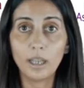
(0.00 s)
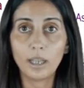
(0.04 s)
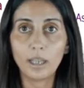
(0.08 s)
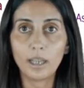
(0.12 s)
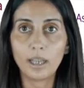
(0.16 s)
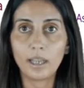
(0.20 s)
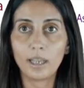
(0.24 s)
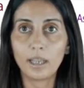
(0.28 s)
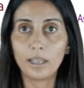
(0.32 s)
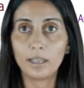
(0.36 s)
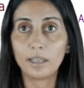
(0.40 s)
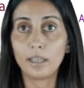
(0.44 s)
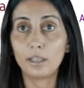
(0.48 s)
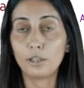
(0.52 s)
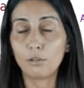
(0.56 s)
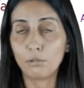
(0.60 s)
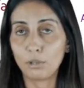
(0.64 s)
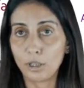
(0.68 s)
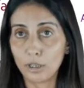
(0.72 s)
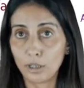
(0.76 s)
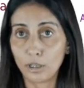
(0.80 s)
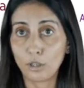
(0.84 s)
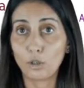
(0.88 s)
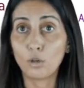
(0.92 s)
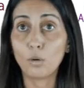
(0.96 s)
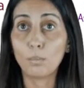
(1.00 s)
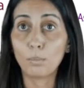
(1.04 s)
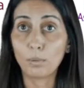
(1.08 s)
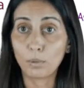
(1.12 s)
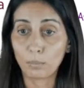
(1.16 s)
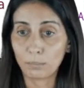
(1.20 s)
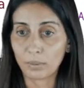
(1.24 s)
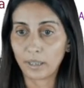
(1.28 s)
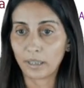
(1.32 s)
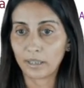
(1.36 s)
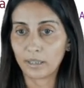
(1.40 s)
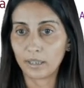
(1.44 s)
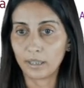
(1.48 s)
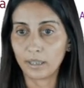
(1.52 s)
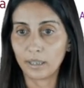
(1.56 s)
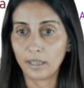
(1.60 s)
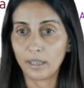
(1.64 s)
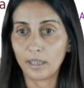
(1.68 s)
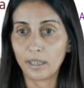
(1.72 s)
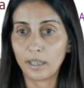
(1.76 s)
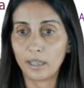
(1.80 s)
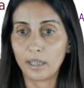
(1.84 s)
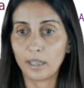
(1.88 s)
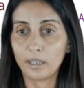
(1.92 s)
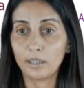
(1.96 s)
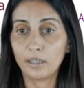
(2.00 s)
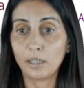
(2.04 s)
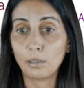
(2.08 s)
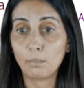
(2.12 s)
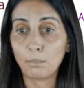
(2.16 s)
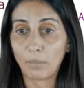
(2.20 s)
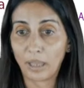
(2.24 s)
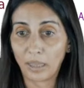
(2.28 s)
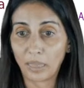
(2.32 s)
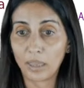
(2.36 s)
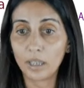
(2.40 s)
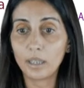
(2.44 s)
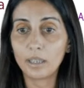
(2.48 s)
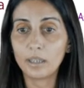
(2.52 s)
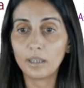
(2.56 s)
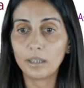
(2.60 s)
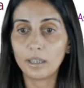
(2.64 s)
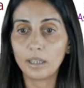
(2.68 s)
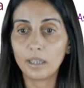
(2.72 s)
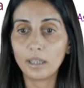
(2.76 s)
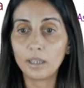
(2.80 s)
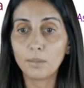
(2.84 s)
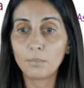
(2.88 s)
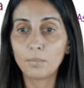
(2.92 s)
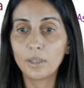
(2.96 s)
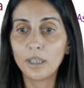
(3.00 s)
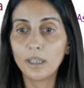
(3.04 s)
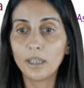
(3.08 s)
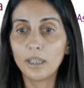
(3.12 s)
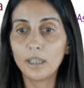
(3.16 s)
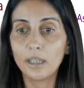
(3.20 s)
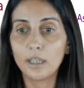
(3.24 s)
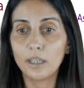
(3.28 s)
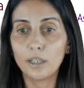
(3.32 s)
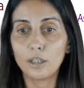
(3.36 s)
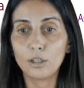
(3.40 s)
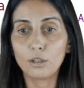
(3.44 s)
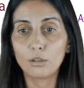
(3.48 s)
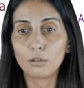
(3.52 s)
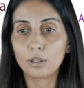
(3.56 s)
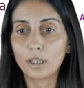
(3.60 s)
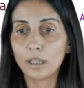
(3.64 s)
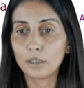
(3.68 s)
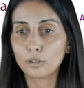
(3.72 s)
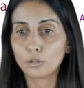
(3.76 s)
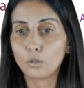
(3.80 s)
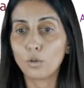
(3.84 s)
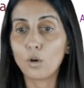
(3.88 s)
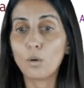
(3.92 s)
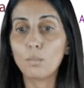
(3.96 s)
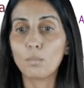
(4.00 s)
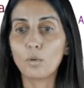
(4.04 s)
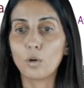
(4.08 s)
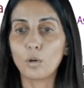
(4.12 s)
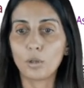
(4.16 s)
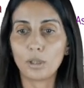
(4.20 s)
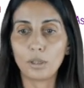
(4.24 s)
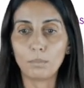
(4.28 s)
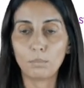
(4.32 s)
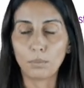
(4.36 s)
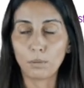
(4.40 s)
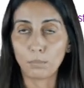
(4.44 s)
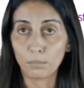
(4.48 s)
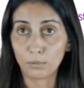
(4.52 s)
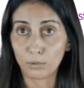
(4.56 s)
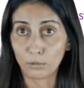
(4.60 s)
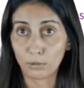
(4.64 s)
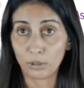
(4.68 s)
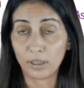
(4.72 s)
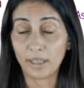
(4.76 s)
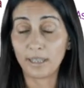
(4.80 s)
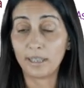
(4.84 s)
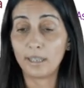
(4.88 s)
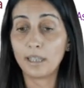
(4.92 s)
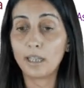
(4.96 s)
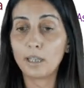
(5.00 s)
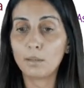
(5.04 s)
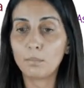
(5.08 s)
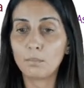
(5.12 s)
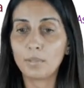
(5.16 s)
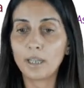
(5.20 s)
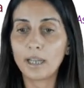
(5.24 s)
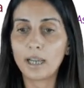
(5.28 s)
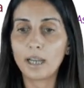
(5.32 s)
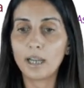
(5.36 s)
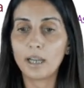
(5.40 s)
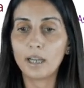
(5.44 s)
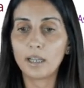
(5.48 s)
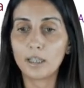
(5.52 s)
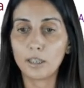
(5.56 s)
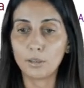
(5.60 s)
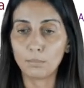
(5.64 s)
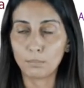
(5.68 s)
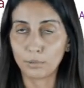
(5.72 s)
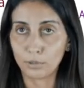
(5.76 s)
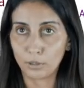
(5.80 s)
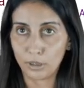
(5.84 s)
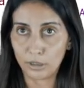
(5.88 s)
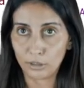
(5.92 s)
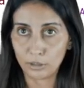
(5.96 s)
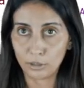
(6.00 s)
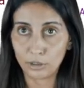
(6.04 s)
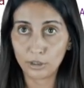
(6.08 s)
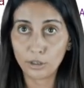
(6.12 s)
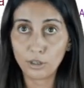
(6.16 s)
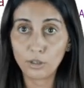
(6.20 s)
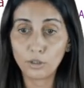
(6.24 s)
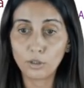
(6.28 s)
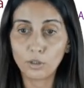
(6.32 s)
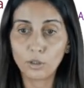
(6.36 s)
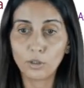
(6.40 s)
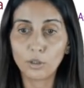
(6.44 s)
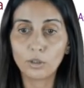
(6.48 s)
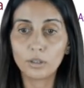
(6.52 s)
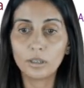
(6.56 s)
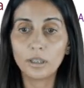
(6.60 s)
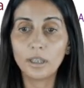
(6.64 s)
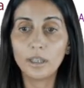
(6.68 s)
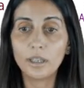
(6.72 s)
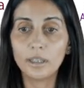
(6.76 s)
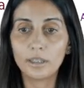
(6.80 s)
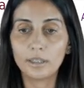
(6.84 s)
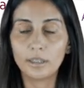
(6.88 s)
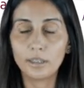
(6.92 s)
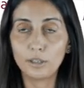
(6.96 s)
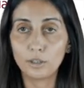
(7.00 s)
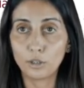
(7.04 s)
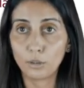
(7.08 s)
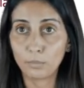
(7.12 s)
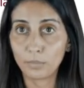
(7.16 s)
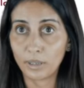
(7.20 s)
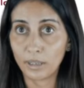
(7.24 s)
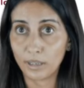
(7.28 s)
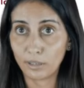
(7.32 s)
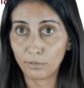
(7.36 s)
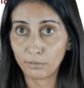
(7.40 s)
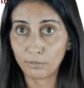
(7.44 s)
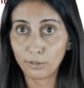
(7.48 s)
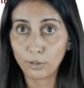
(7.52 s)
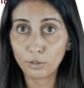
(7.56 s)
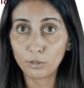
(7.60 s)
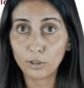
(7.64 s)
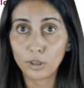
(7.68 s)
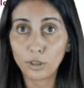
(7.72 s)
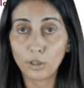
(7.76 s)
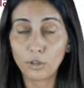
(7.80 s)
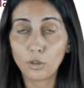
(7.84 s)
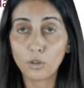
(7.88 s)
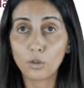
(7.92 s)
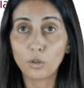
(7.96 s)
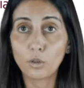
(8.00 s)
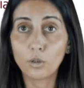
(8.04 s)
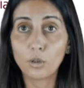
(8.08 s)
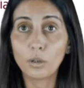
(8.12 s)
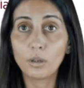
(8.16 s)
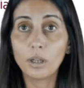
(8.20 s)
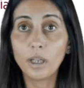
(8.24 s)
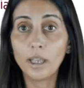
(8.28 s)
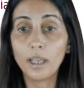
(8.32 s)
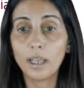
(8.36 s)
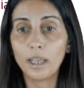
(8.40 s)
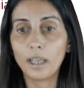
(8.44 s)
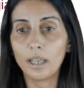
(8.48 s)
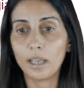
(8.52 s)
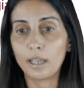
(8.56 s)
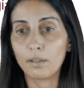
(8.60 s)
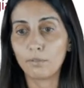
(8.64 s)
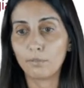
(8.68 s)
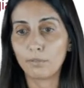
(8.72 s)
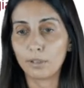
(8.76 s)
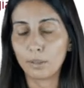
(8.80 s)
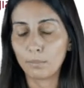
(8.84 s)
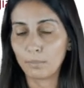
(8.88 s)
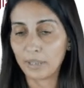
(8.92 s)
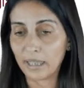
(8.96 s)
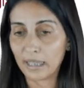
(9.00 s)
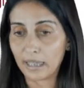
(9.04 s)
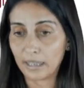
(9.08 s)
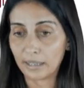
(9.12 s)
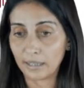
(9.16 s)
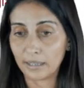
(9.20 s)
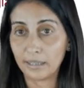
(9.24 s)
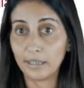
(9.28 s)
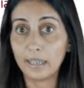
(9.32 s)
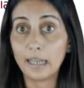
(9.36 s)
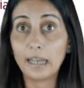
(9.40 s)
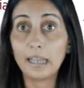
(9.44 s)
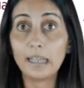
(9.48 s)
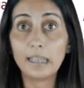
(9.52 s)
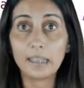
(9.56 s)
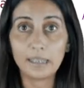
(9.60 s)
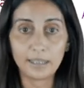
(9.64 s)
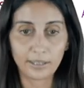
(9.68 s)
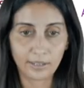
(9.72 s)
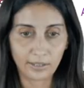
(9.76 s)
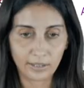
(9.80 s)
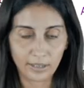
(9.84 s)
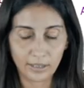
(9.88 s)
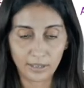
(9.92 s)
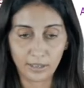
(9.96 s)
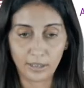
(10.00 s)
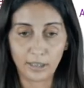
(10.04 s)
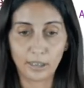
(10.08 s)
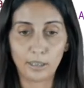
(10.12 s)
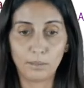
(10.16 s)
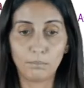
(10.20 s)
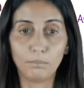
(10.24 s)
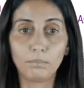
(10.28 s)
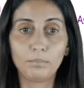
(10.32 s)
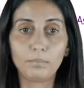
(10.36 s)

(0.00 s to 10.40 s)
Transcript: eh, de diurético por parte del paciente y otras como hipopotinemia, hipotensión, síndrome nefrótico, enfermedad renal, etc